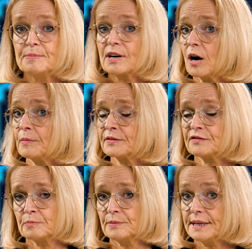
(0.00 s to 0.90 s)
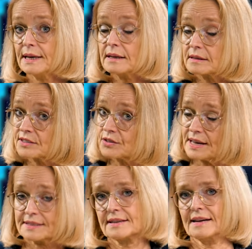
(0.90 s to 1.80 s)
bekommen von mir
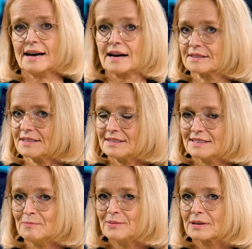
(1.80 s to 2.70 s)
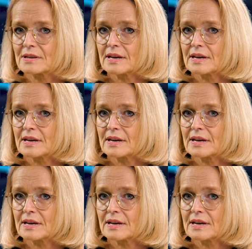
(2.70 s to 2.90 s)
zuerst einen Aktientipp.